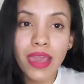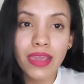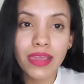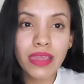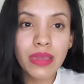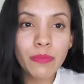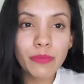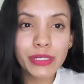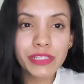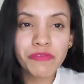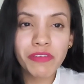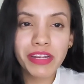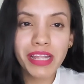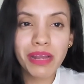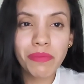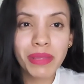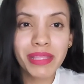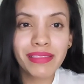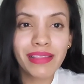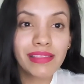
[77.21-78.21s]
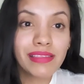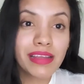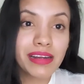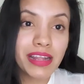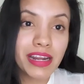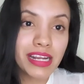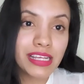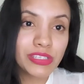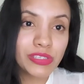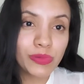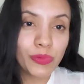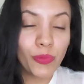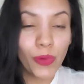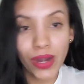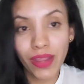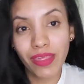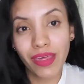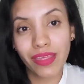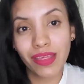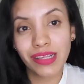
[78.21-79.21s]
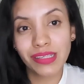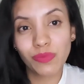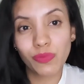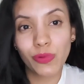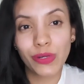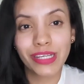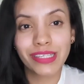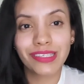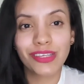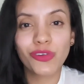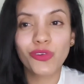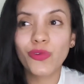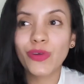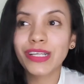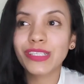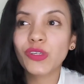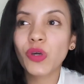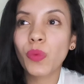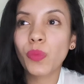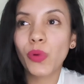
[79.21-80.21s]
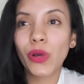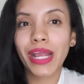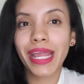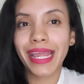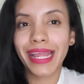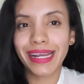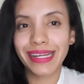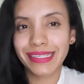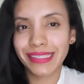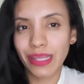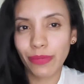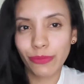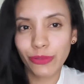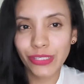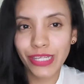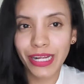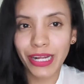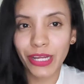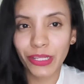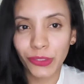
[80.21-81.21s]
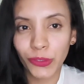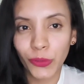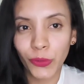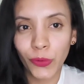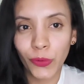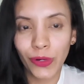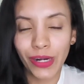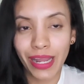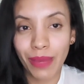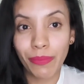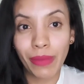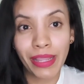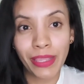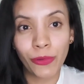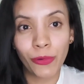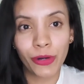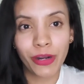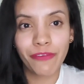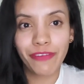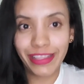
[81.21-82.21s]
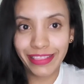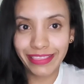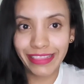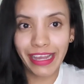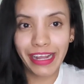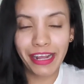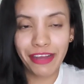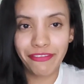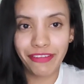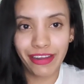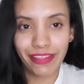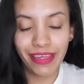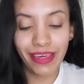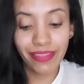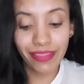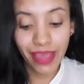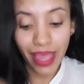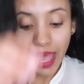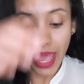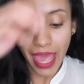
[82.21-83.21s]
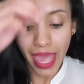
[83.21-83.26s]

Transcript: y pues finalmente al tenerlas guardadas pues no es como que le estamos sacando la mayor ventaja, ¿verdad?